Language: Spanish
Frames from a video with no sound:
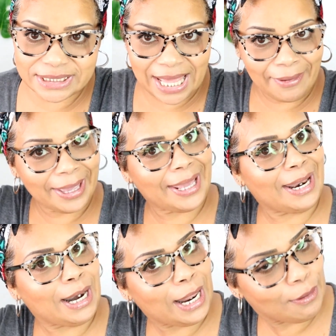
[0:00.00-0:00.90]
O
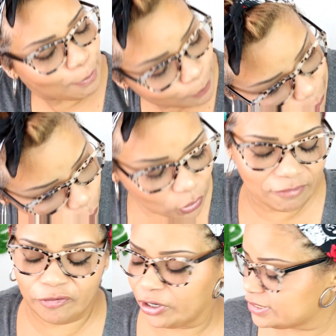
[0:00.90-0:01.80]
el, brócoli
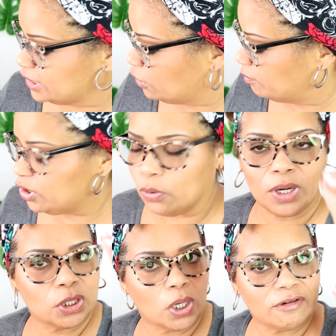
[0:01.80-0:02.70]
florecido mío,
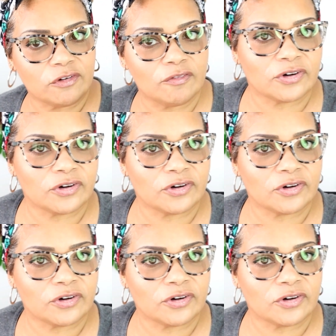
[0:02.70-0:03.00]
el coliflor